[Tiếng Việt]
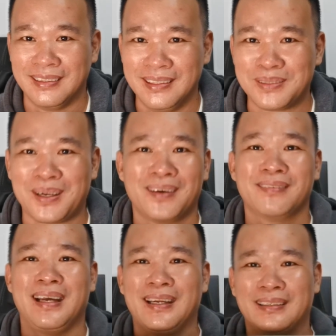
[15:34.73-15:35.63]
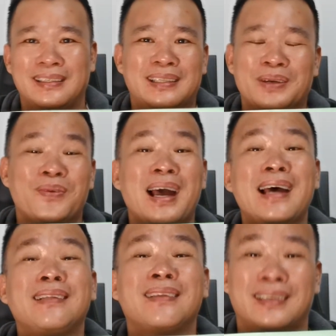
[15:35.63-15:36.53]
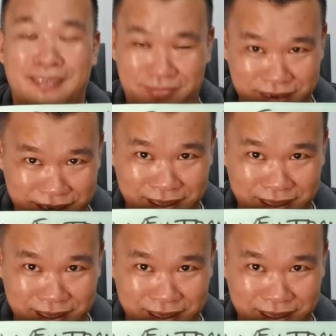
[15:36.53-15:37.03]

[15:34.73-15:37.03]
trọn vẹn này thì quá tuyệt vời